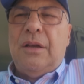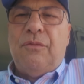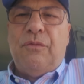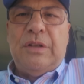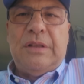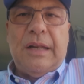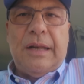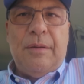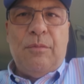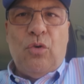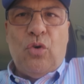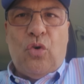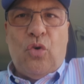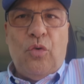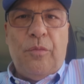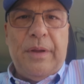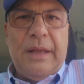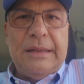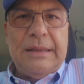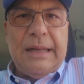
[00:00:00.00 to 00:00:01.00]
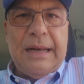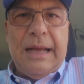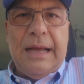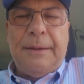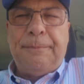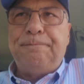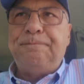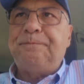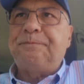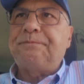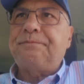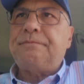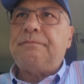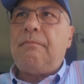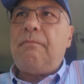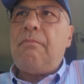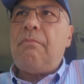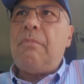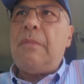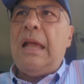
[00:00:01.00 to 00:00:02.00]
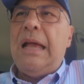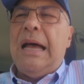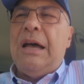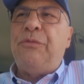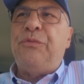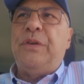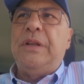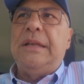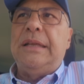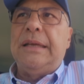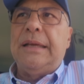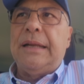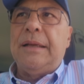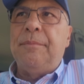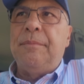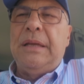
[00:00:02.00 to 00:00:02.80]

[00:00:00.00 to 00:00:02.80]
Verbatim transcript: vedremo come andrà a finire.